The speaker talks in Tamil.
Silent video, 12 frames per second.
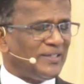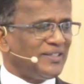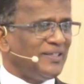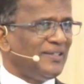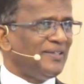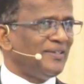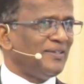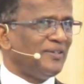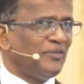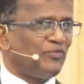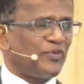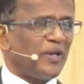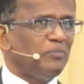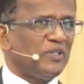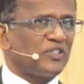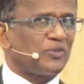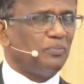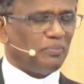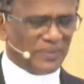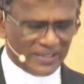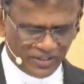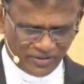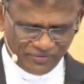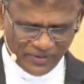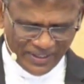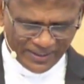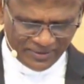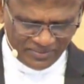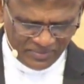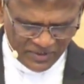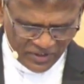வெரி ஃபேமஸ் மேன் ஆஃப் காட்